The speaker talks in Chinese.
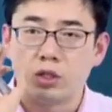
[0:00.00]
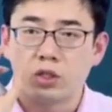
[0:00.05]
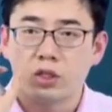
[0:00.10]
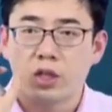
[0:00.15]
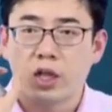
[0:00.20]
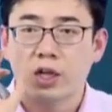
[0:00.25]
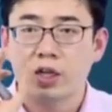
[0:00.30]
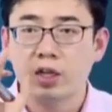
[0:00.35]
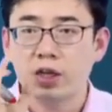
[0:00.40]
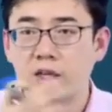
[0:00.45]

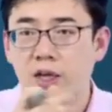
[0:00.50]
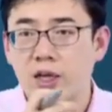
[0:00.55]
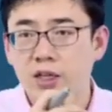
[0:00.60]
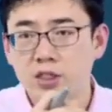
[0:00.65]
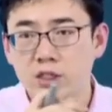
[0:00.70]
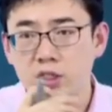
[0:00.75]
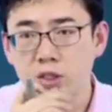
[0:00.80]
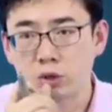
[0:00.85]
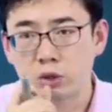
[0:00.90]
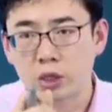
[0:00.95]
大家可以联
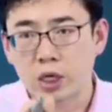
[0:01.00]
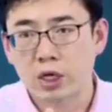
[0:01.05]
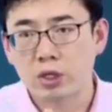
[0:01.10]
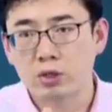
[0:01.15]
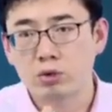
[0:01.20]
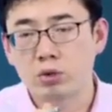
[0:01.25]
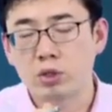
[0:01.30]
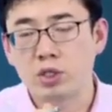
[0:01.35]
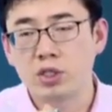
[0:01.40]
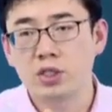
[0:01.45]
系起来
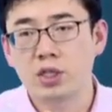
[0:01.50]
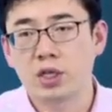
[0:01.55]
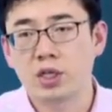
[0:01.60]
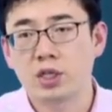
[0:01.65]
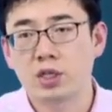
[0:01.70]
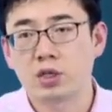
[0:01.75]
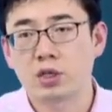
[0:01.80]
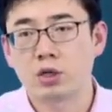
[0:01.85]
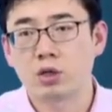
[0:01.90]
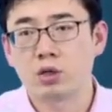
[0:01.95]
去理解
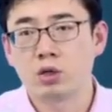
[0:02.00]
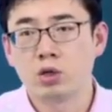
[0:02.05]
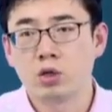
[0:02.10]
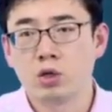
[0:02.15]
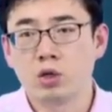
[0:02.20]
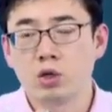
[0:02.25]
那个